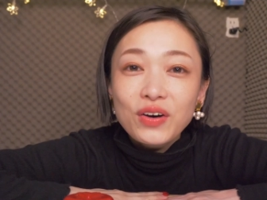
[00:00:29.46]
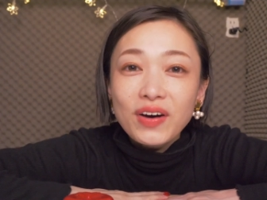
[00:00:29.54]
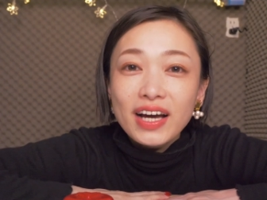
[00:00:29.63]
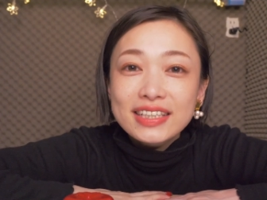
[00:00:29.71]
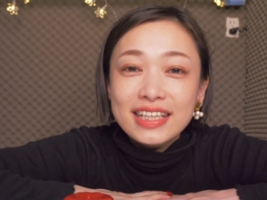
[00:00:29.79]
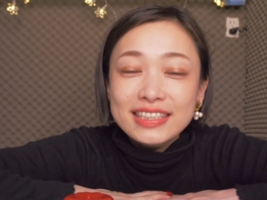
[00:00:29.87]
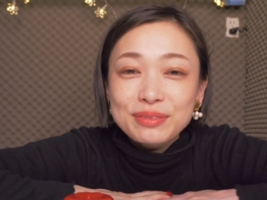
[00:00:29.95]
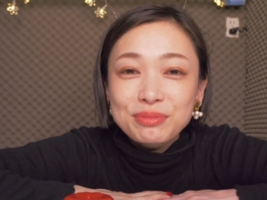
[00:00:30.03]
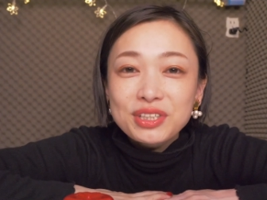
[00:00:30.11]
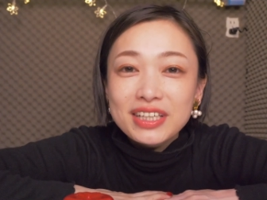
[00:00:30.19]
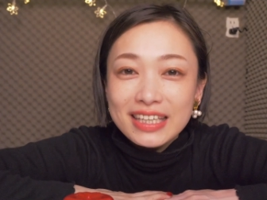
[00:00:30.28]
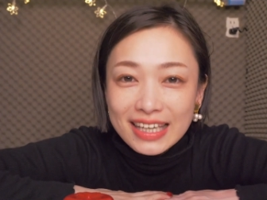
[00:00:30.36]
今日は久し
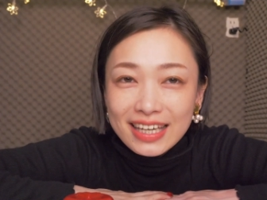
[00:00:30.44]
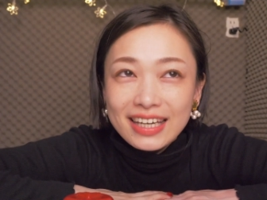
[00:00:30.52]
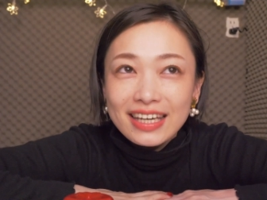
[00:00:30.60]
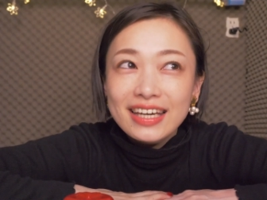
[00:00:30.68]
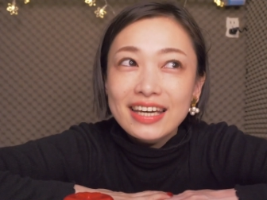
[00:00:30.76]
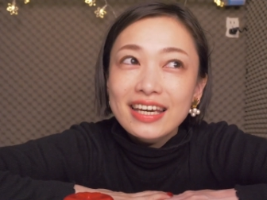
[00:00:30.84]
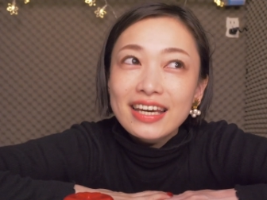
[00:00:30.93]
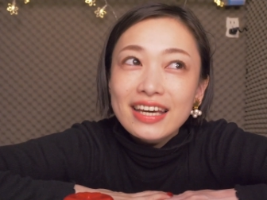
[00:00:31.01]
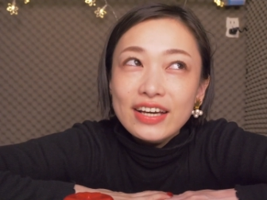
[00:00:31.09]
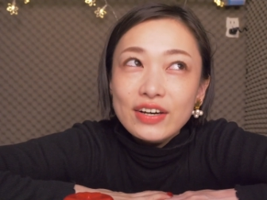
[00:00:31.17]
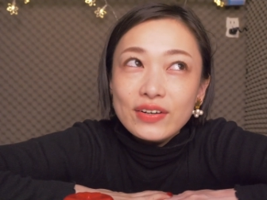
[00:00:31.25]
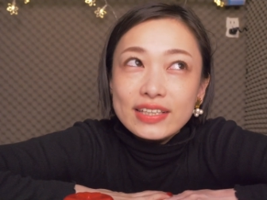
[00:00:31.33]
ぶりに
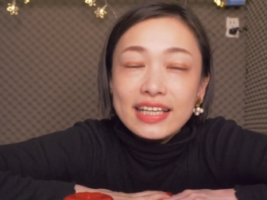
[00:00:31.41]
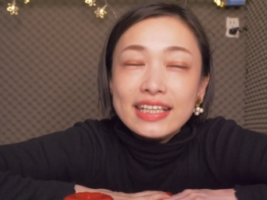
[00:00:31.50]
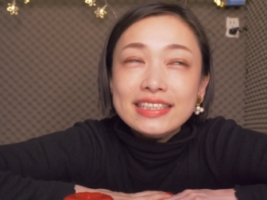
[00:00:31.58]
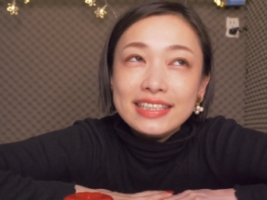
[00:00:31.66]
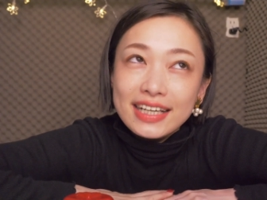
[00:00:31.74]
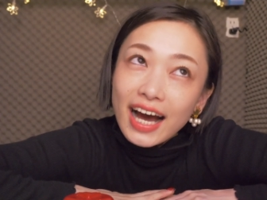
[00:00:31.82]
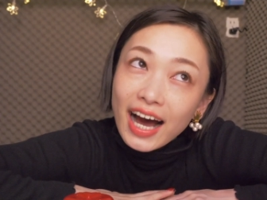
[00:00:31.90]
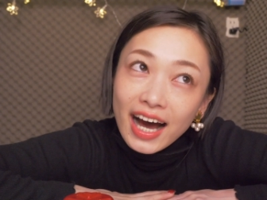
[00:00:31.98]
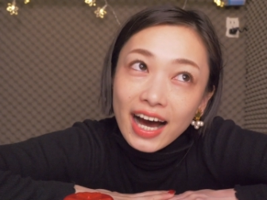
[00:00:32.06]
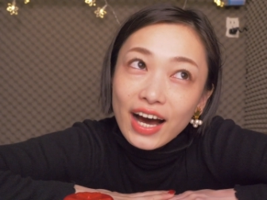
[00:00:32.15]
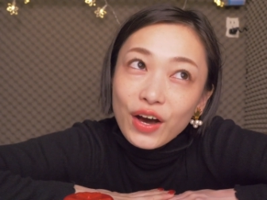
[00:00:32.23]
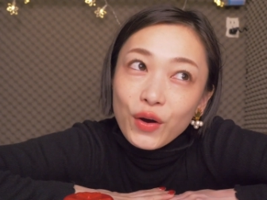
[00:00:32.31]
私
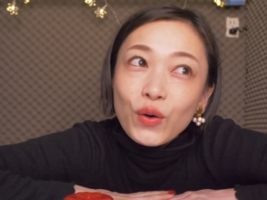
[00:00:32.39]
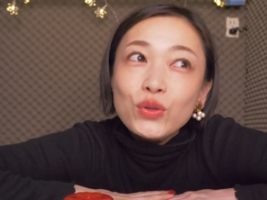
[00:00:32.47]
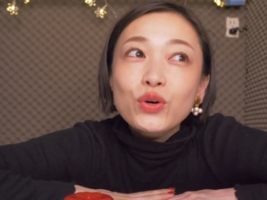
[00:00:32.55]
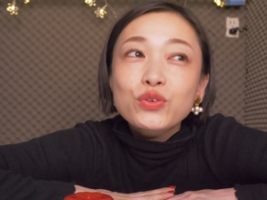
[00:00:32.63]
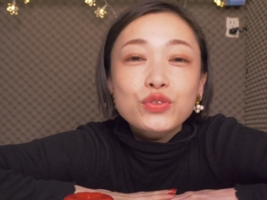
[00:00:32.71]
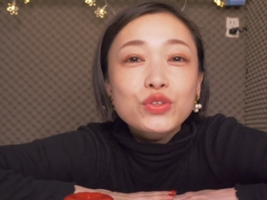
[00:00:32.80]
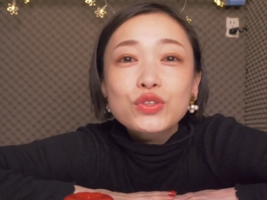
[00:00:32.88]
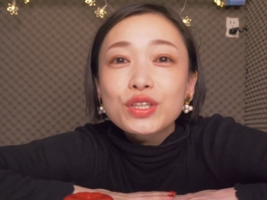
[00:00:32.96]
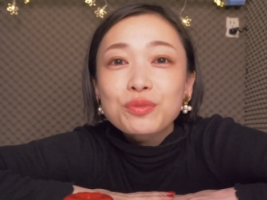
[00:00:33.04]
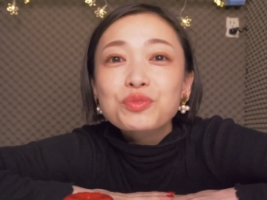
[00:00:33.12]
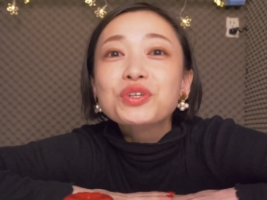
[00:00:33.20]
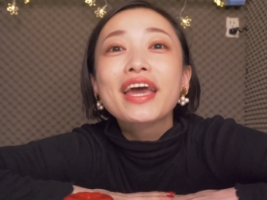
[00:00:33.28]
がこの冬
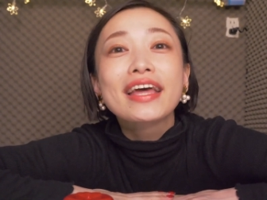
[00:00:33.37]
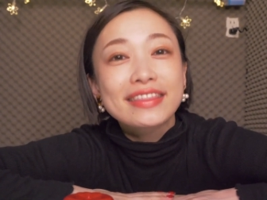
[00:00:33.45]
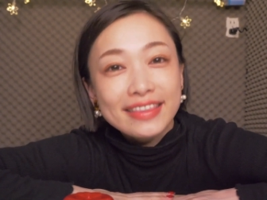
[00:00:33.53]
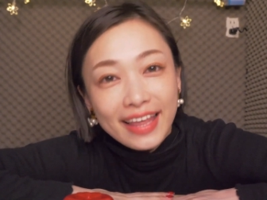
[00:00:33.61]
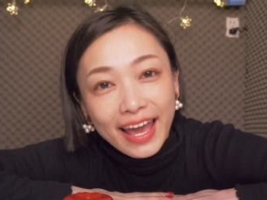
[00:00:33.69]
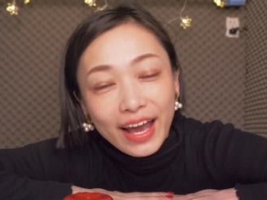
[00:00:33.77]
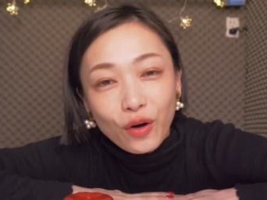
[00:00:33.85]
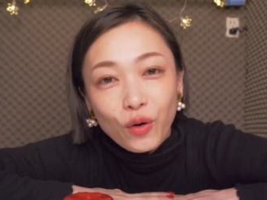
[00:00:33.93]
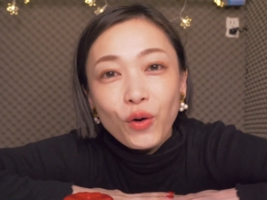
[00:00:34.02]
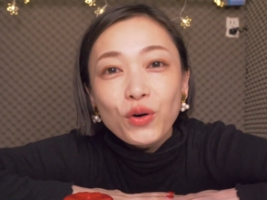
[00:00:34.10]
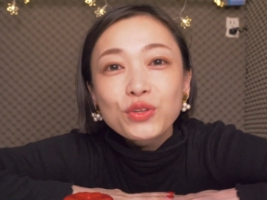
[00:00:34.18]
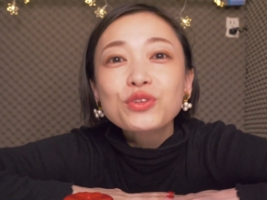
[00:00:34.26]
に向けて
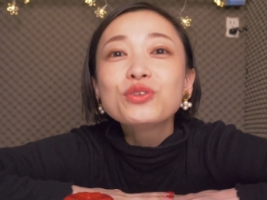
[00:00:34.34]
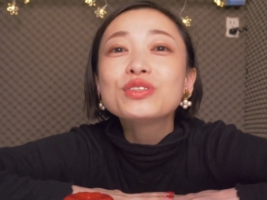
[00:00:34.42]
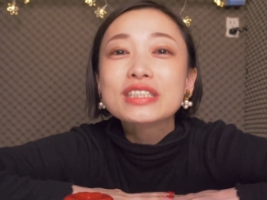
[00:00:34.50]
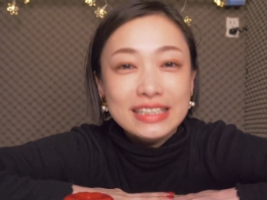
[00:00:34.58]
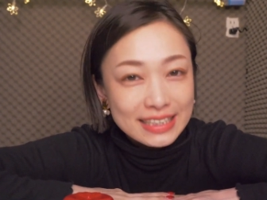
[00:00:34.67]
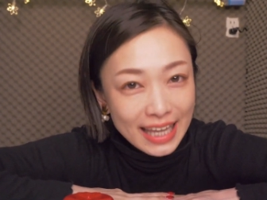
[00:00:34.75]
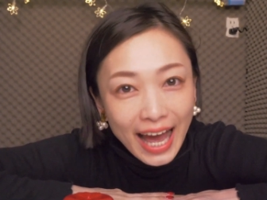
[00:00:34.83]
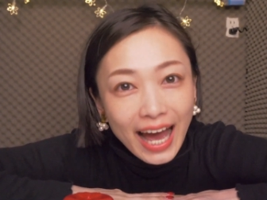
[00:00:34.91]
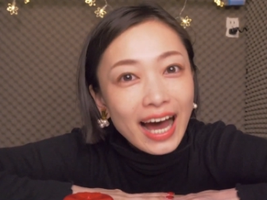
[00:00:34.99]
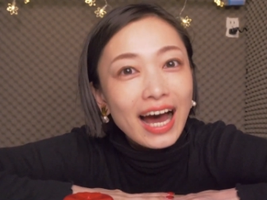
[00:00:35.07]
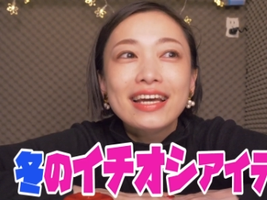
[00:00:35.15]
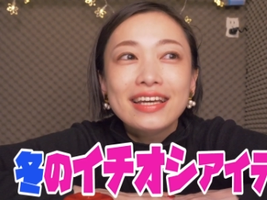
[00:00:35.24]
購入し
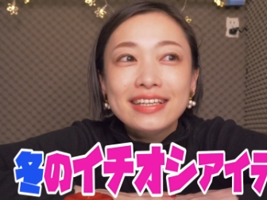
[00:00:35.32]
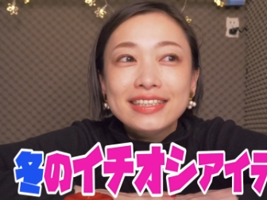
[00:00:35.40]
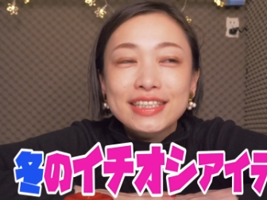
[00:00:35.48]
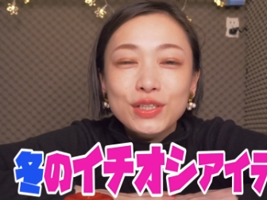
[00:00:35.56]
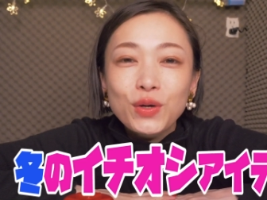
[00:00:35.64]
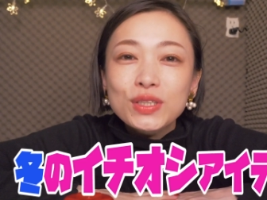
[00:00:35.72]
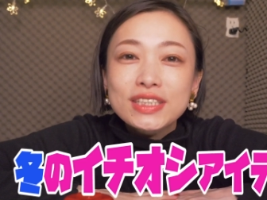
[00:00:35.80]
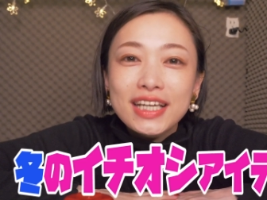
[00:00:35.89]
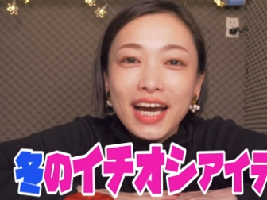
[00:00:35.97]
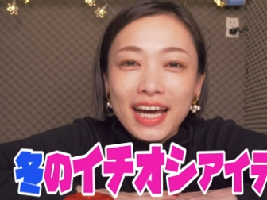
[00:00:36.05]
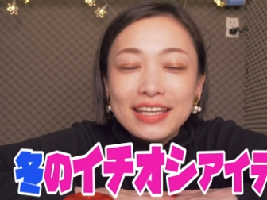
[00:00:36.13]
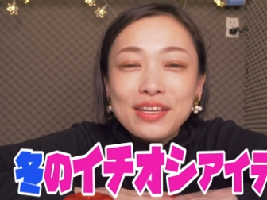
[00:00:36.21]
た一押
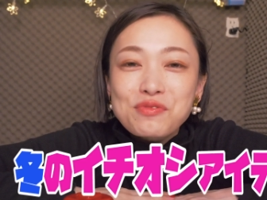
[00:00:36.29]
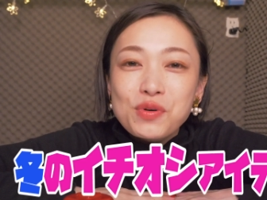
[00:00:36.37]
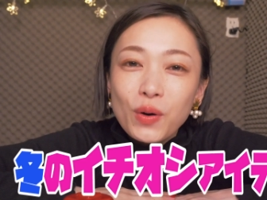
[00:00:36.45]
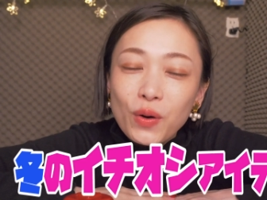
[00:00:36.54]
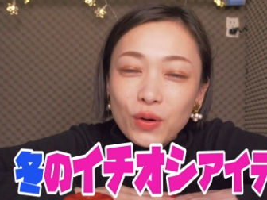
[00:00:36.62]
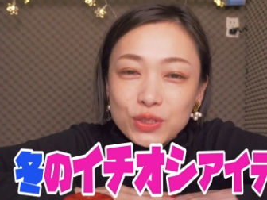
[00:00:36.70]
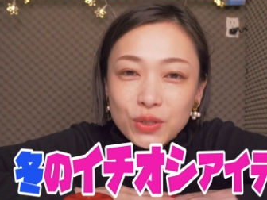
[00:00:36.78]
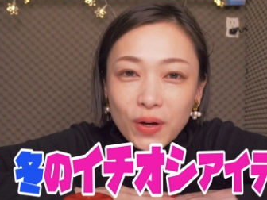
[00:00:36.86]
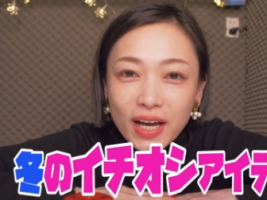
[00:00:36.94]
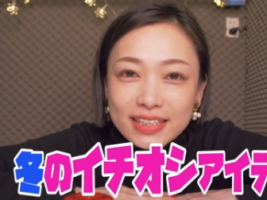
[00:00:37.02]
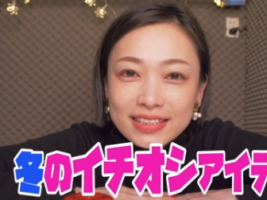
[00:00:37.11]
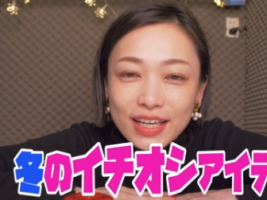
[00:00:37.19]
しアイテムをご紹
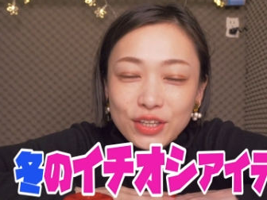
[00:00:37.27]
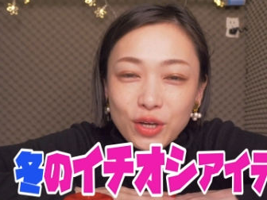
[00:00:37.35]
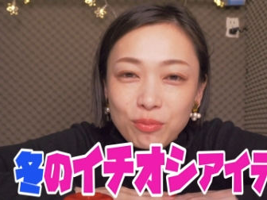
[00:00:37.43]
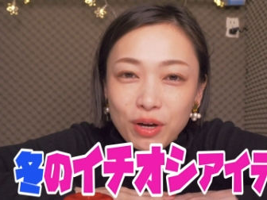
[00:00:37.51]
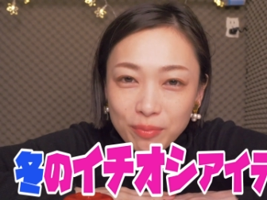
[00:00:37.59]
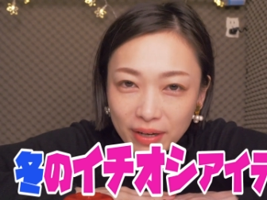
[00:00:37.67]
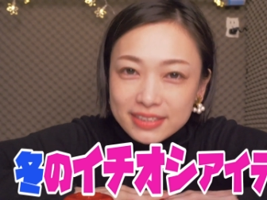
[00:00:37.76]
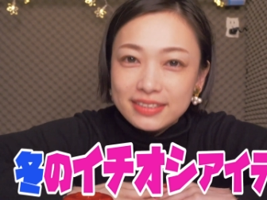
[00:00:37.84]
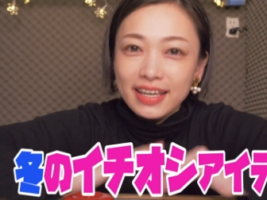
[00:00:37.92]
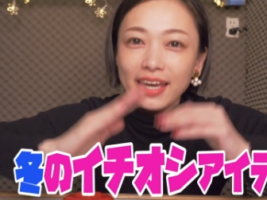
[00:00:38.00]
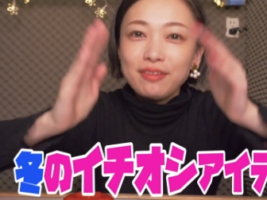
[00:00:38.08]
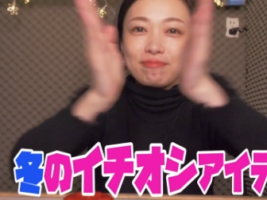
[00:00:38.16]
介したいと思いま
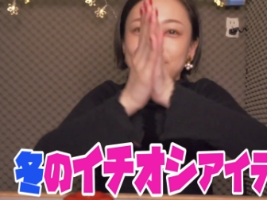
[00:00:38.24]
す。イエイ。